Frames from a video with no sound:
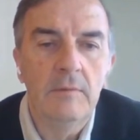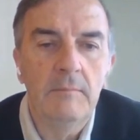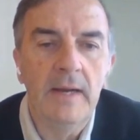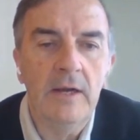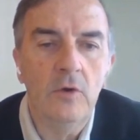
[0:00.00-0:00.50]

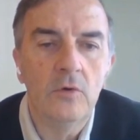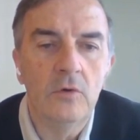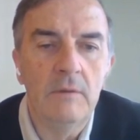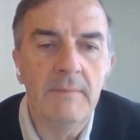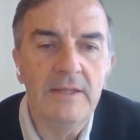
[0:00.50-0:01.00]

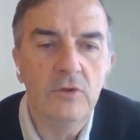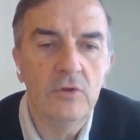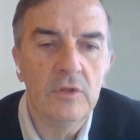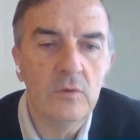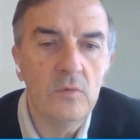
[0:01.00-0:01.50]
bajo el
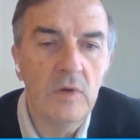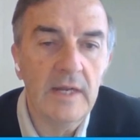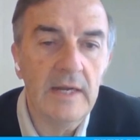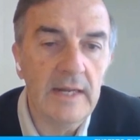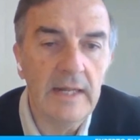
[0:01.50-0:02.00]
mando de un
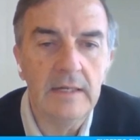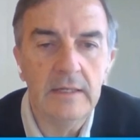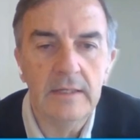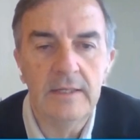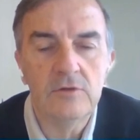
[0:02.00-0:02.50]

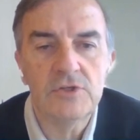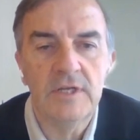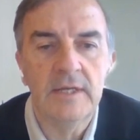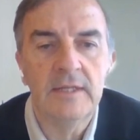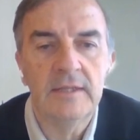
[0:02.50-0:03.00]
general que no
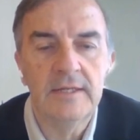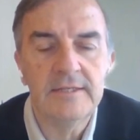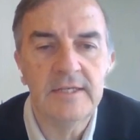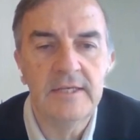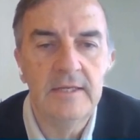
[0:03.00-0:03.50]
sea
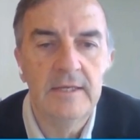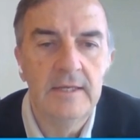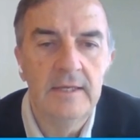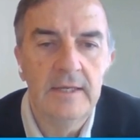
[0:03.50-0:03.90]
Zelensky